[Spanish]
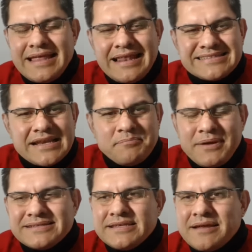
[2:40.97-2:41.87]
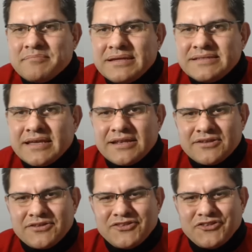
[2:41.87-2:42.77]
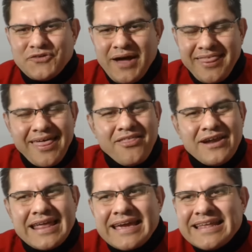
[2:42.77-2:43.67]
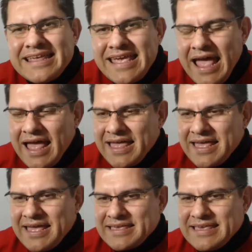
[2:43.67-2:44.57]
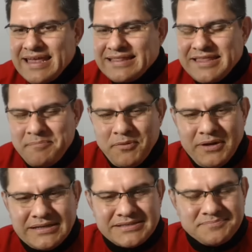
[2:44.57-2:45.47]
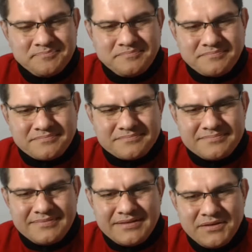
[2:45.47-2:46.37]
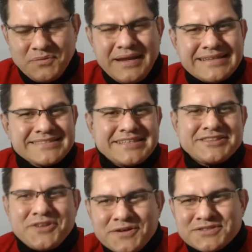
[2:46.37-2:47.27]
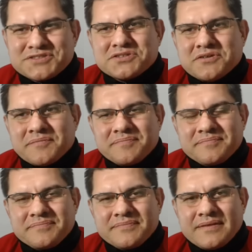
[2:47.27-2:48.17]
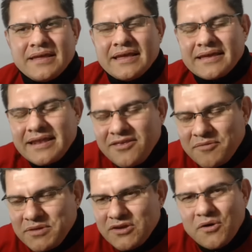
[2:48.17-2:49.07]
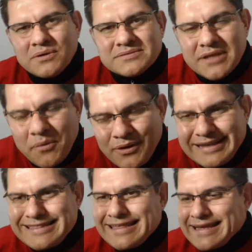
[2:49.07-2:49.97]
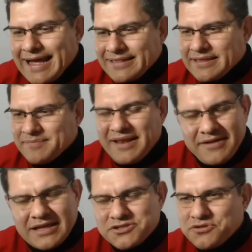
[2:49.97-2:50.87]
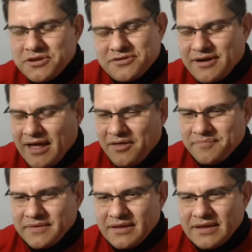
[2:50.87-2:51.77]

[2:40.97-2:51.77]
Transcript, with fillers: ¿qué se le puede decir a Messi que nos ha dado alegría? Y el tipo es un exitoso. Querido amigo, si a vos criticaste, la verdad que yo estoy enojado